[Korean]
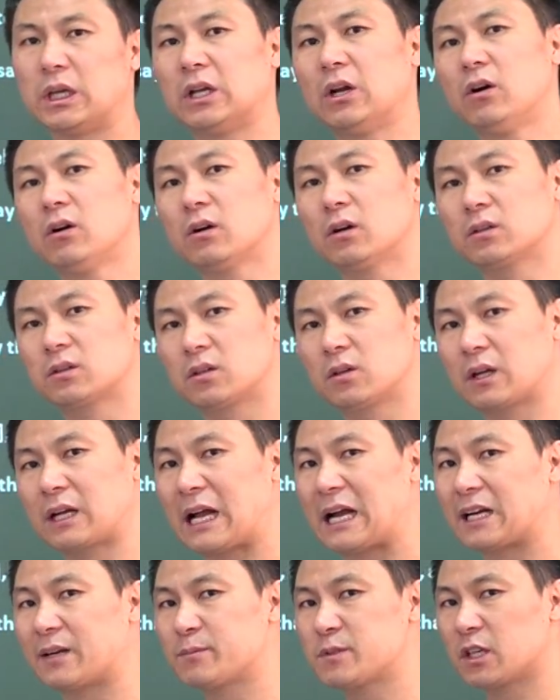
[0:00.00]
이런 것들은
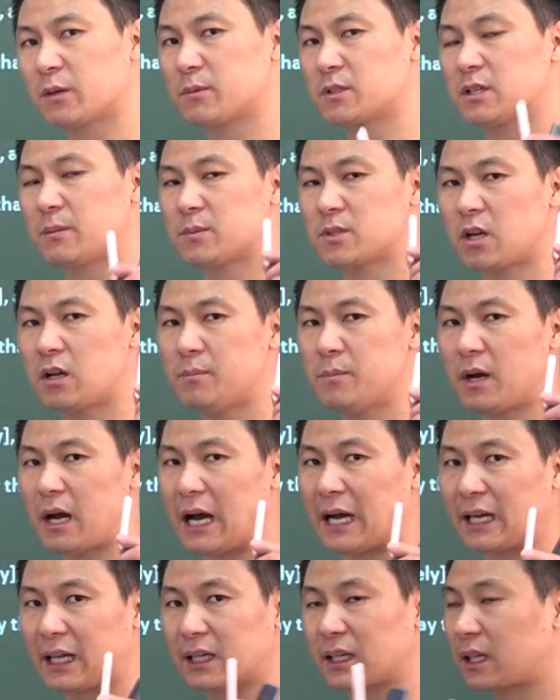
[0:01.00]
가급적이면 선생님 설명
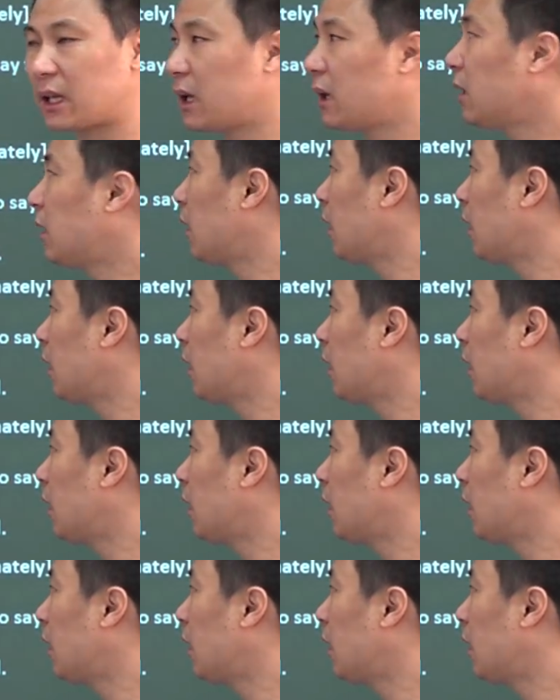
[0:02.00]
안 할게.